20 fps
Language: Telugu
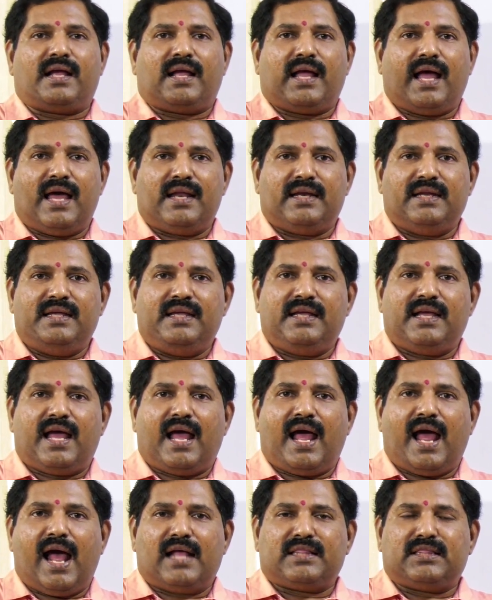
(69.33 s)
కానీ
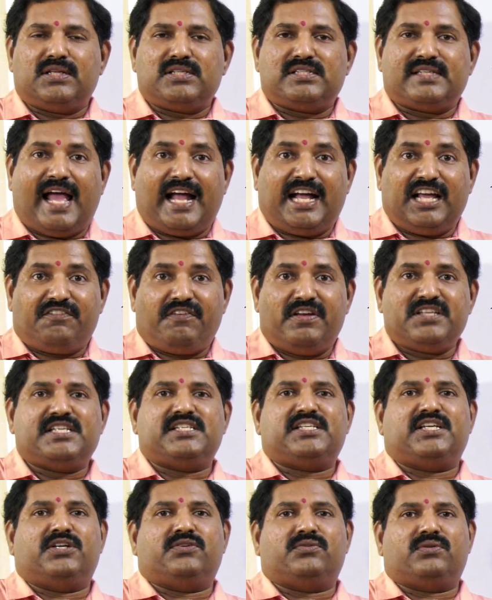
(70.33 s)
అతను సాక్రిఫైస్
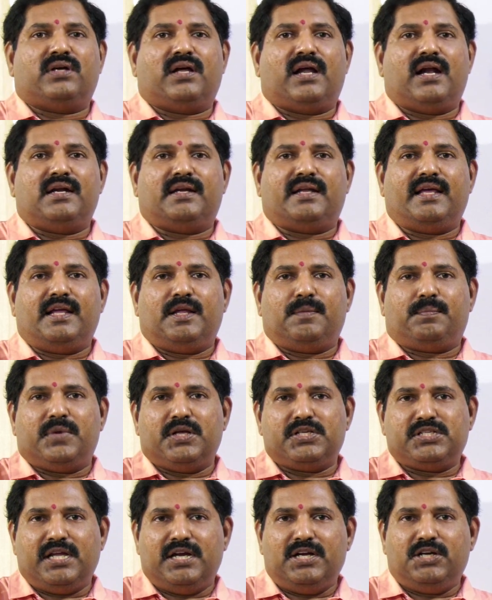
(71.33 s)
చేశాడు అంటే
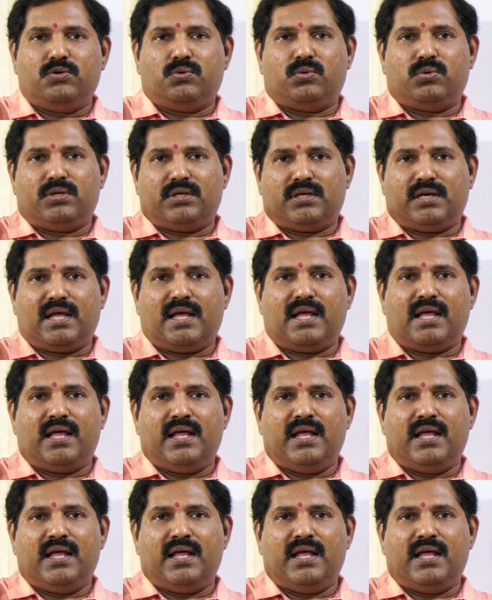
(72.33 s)
ప్రజెంట్ ఉన్న